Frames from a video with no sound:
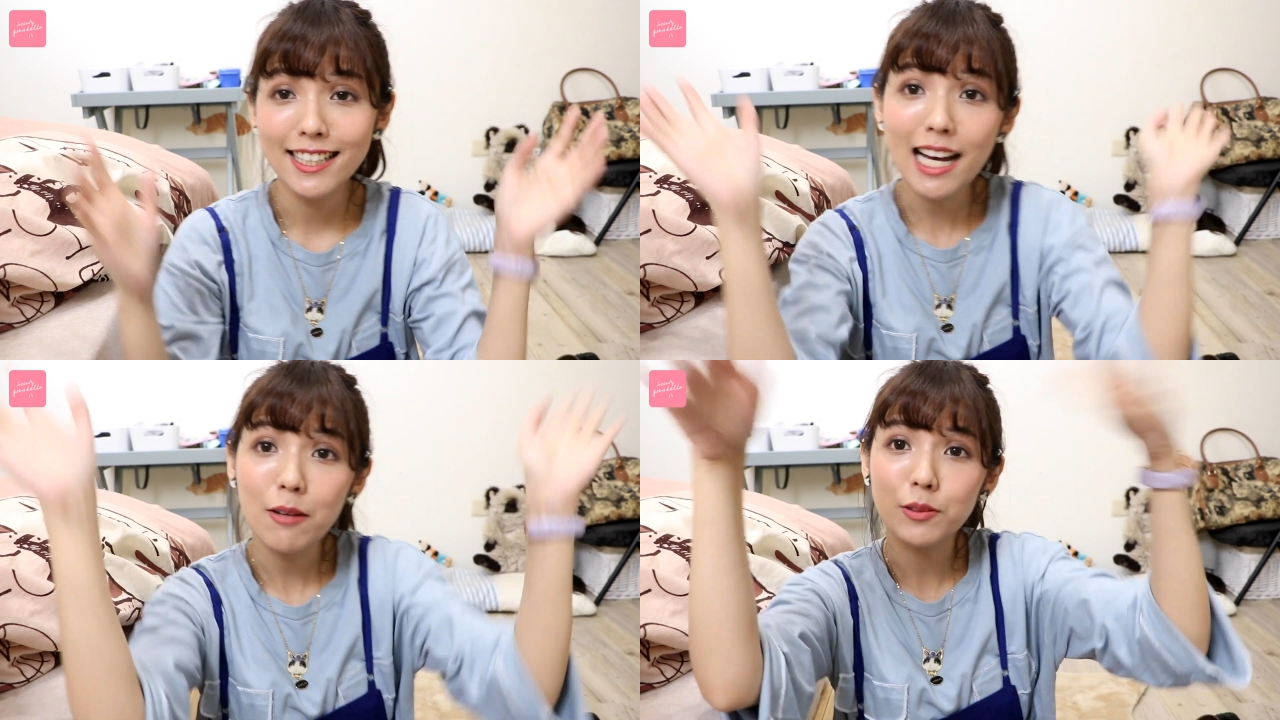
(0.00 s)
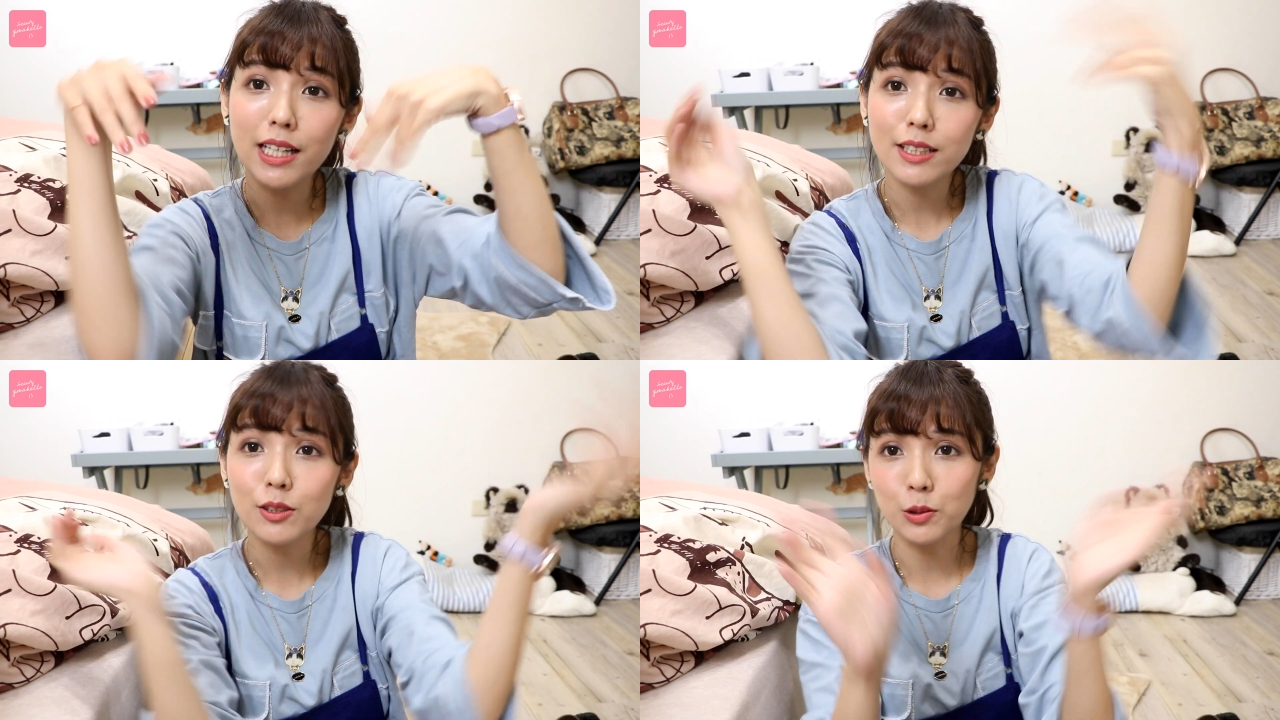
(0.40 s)
看我
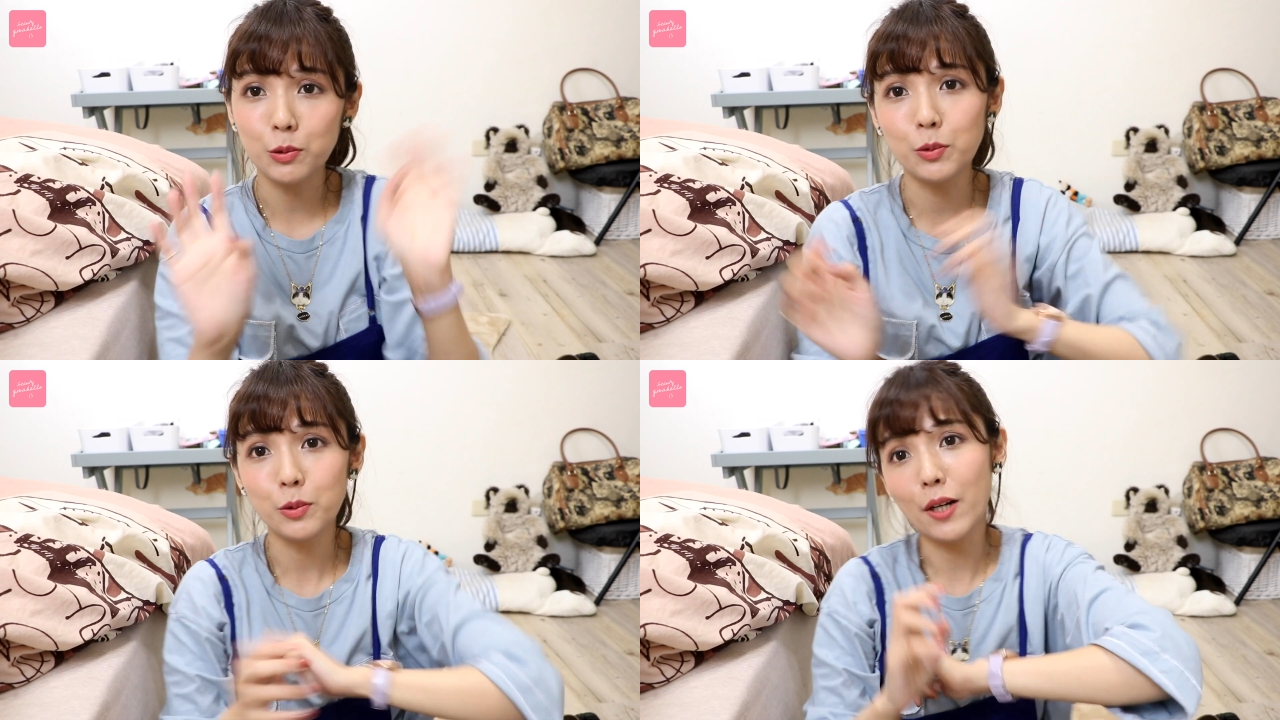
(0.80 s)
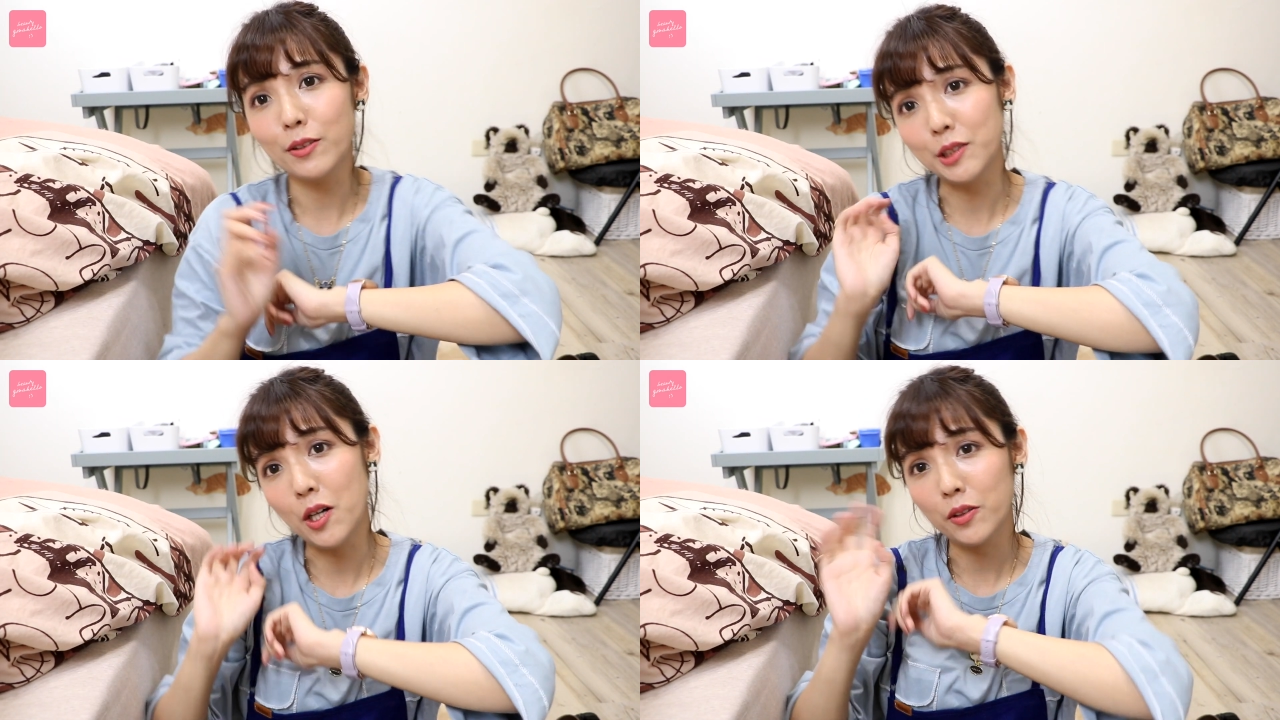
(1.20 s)
在手足舞蹈的
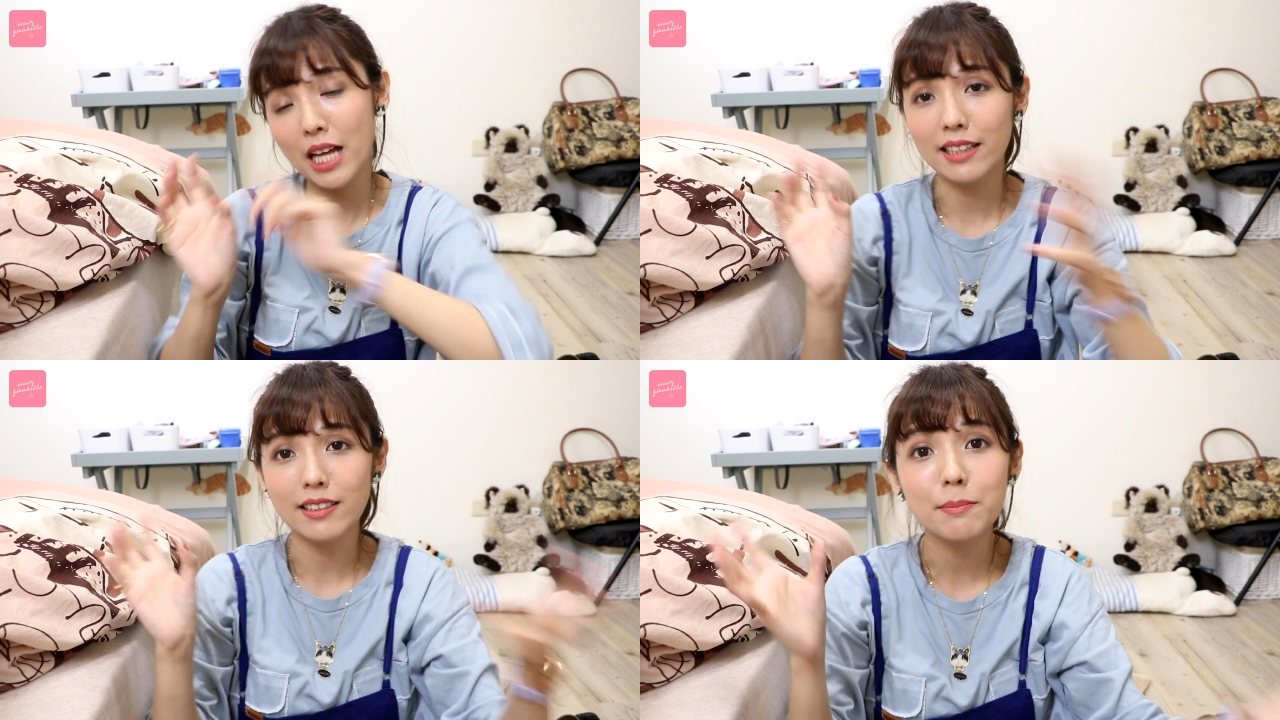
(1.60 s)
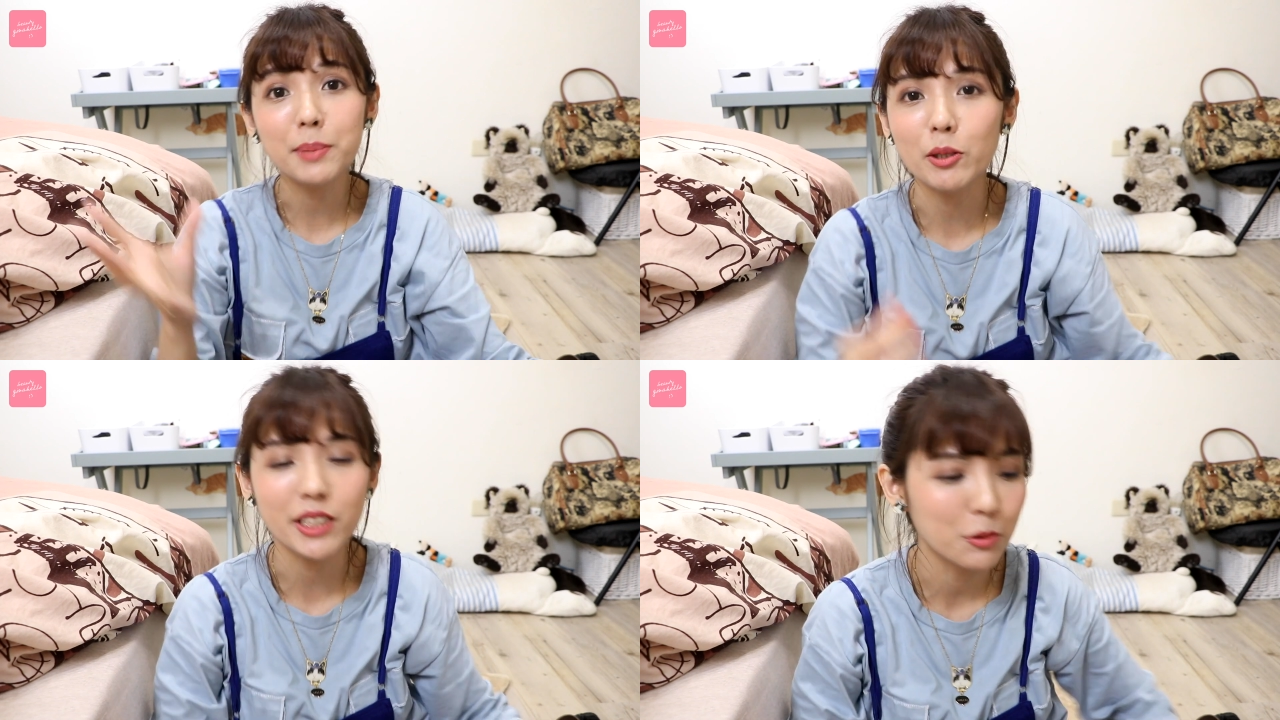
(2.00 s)
时候它的
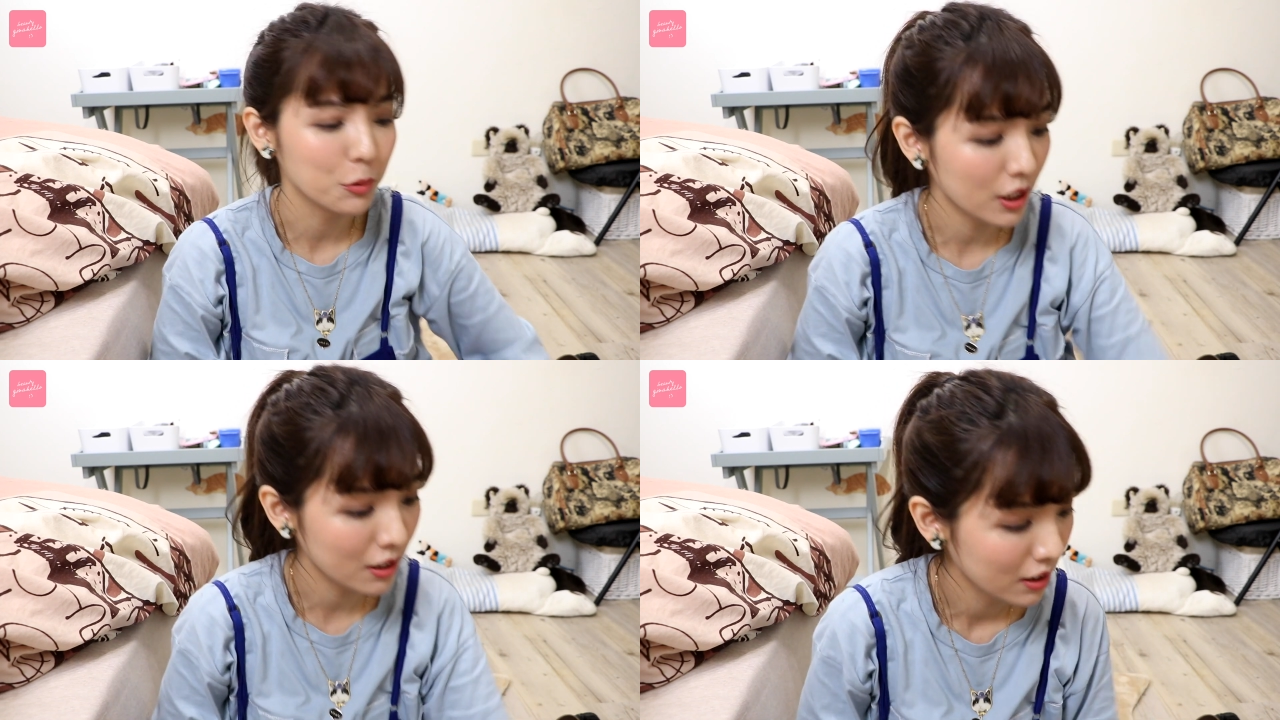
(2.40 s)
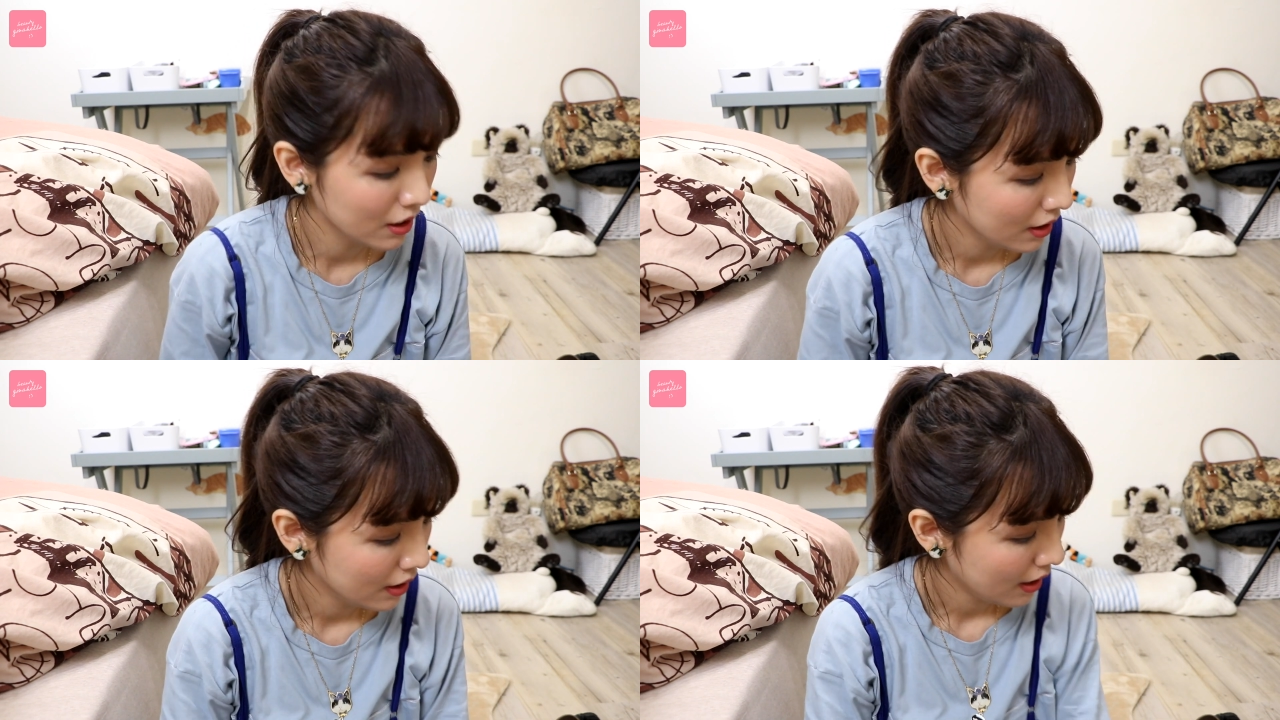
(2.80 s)
表现如何。
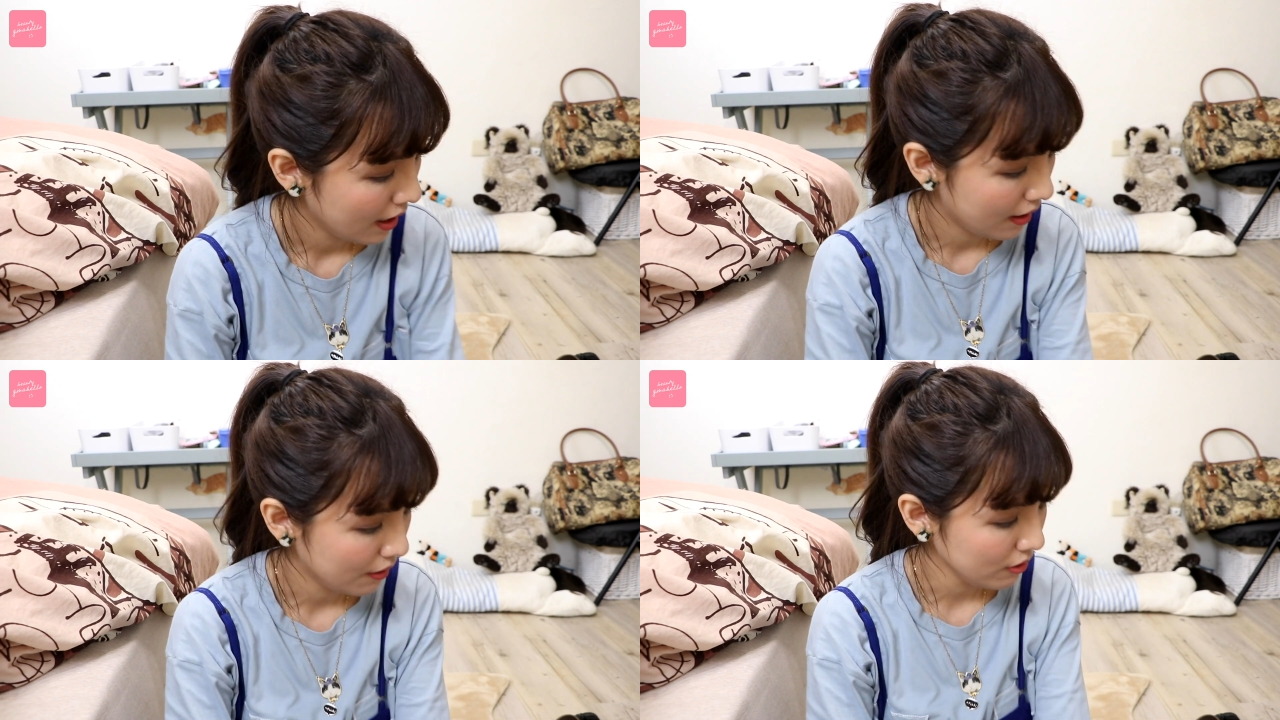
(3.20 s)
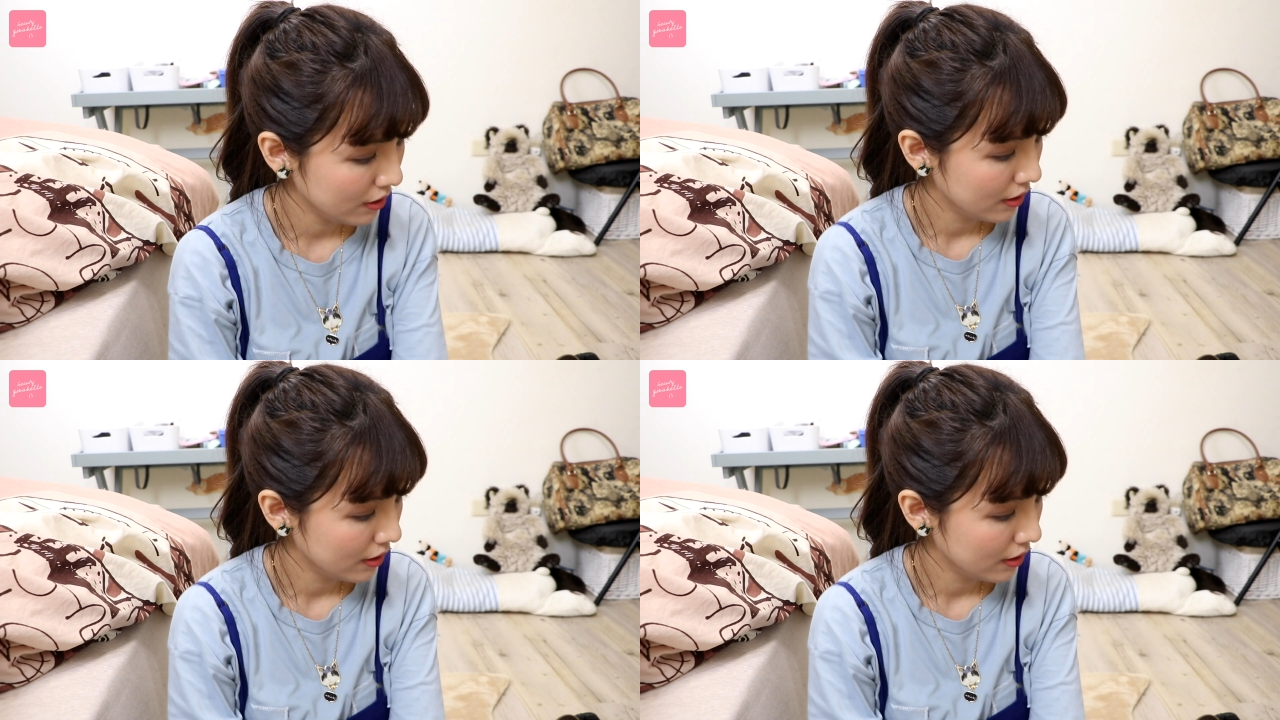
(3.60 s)
好，